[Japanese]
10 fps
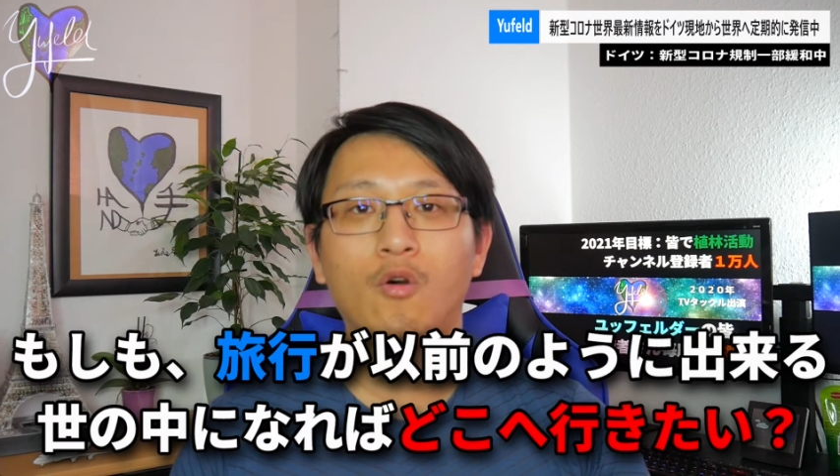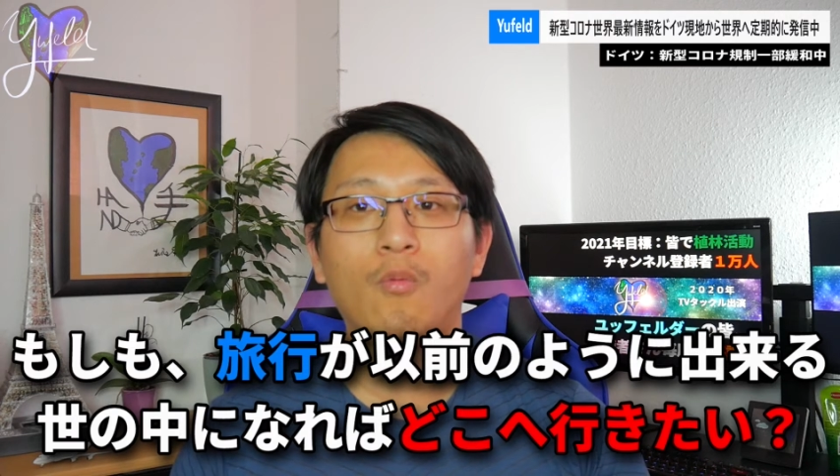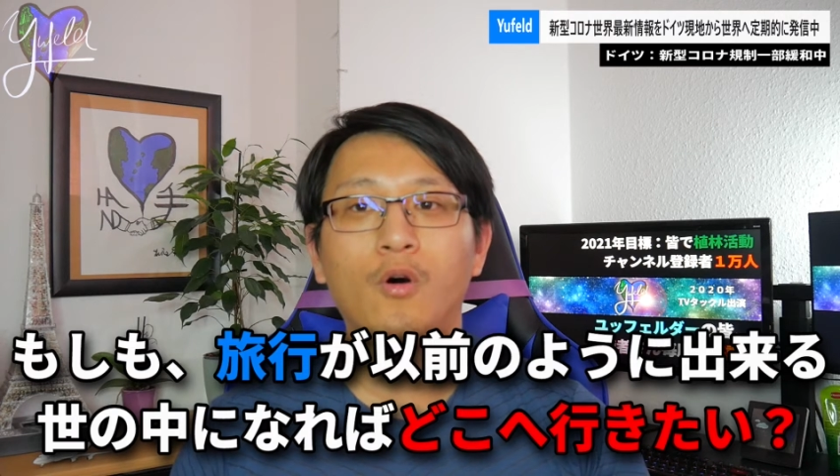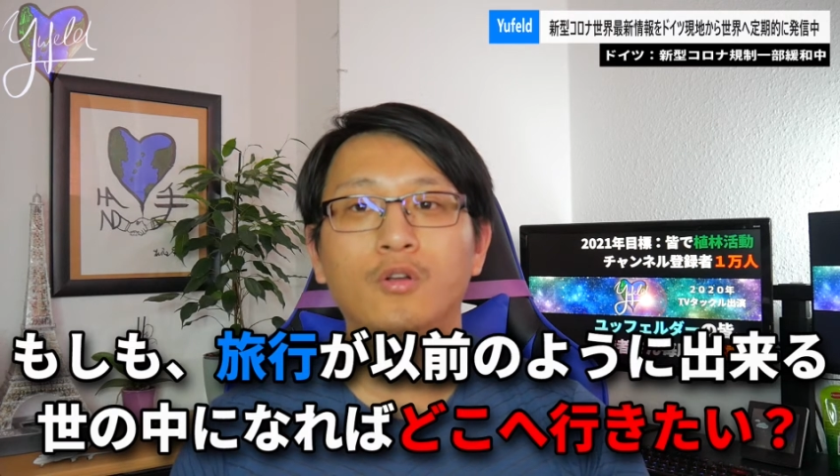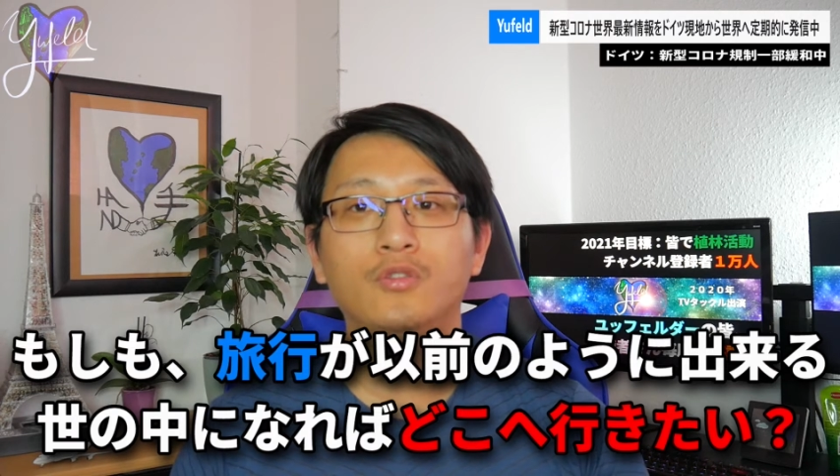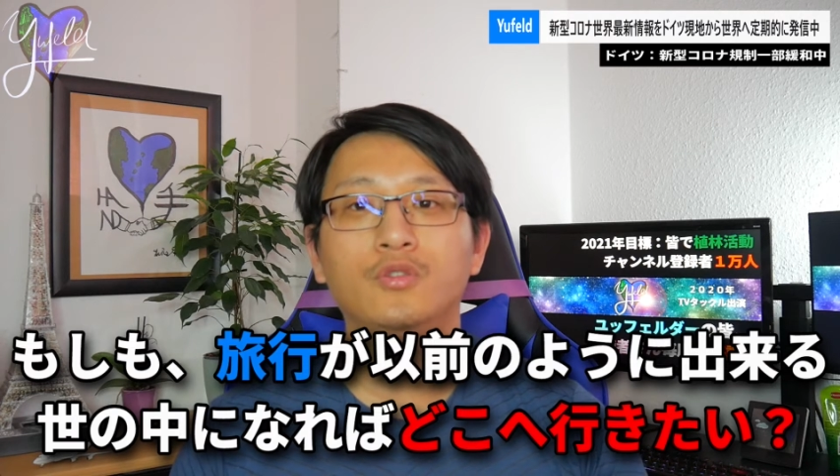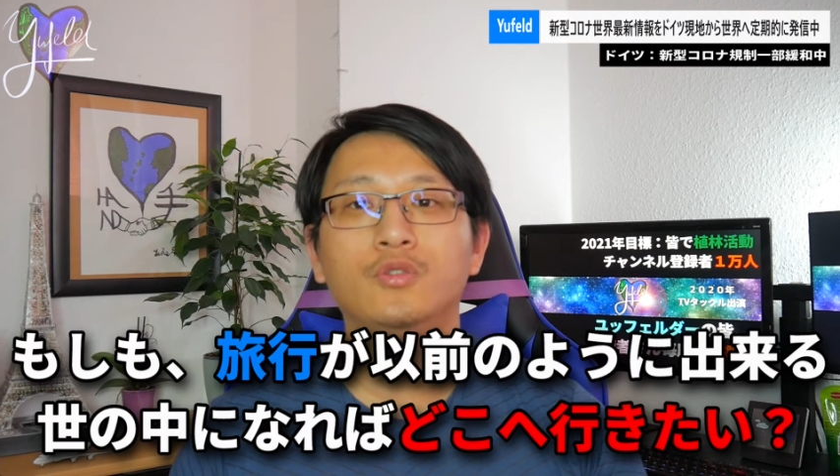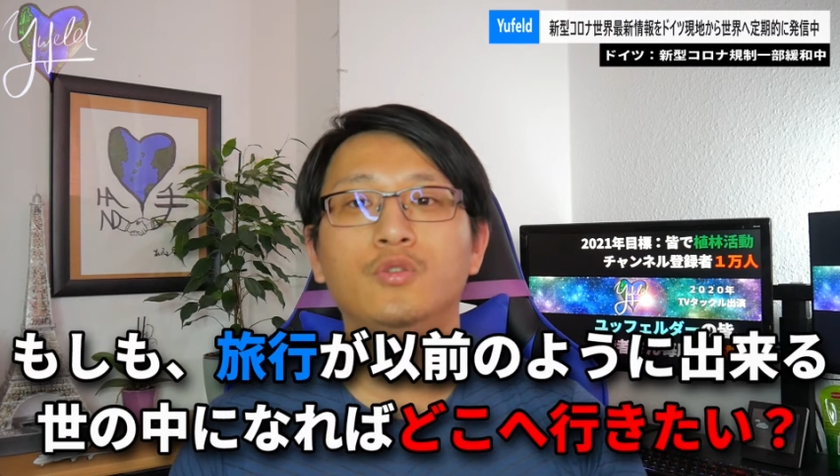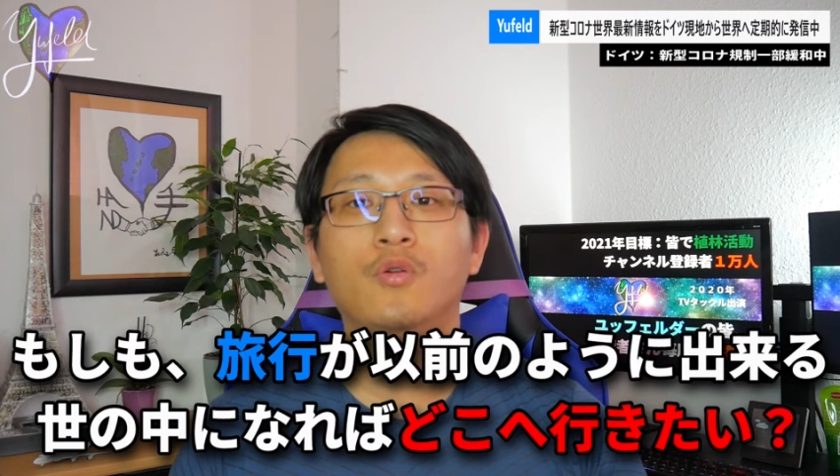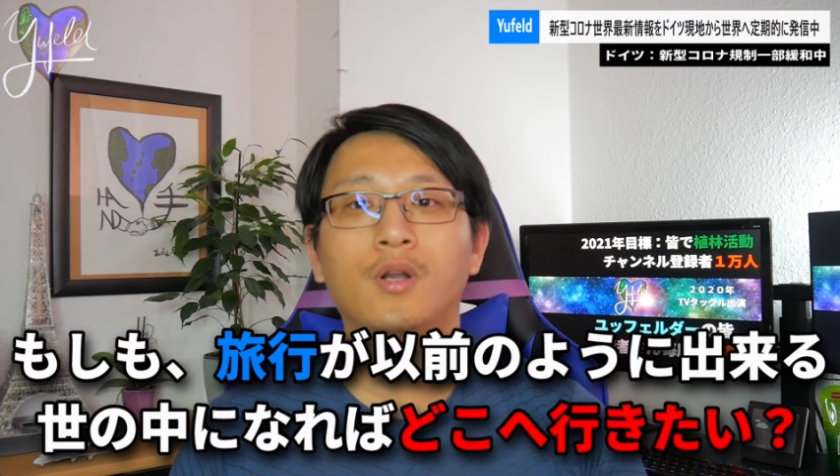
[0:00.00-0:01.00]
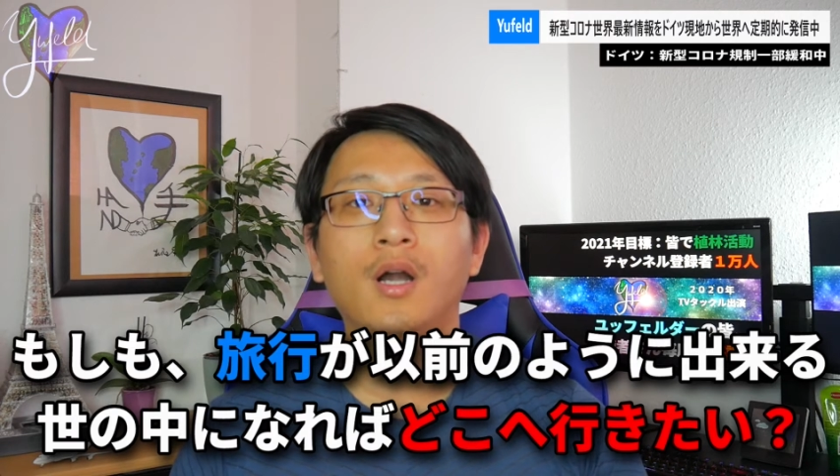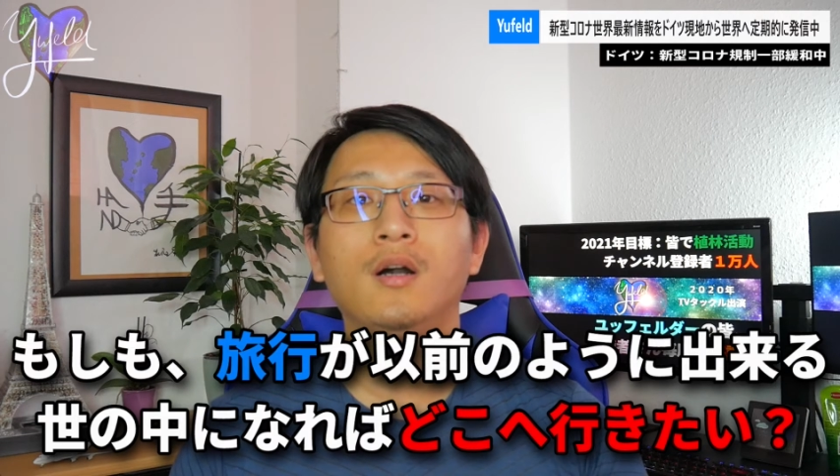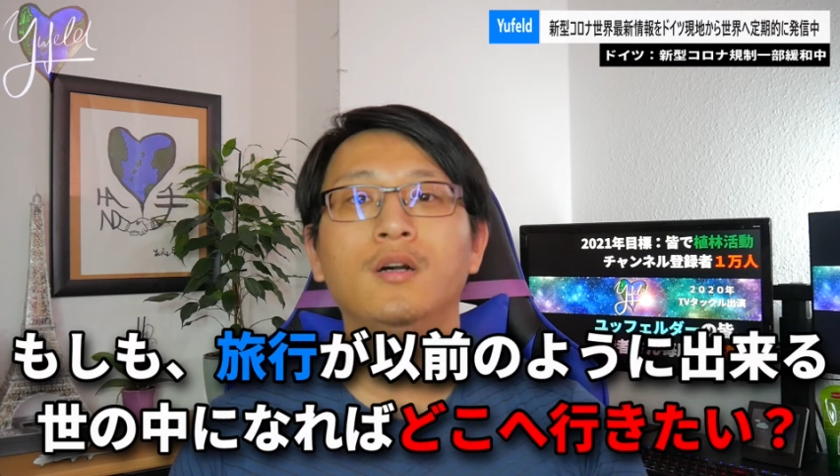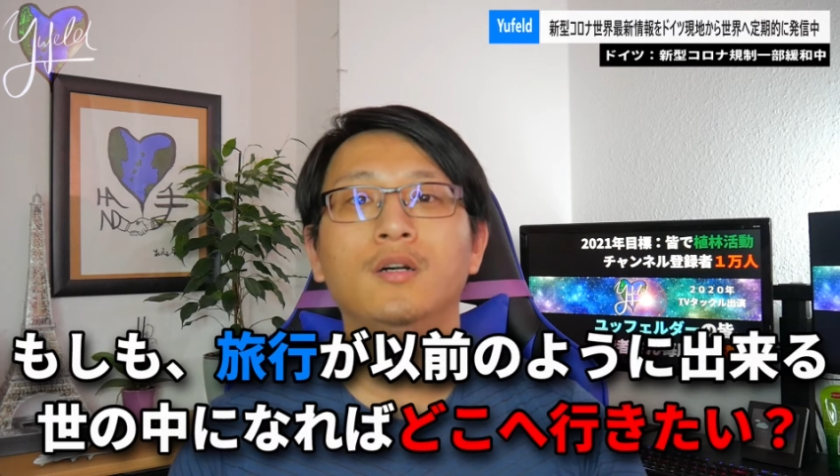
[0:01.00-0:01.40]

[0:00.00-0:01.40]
ほぼ通常化、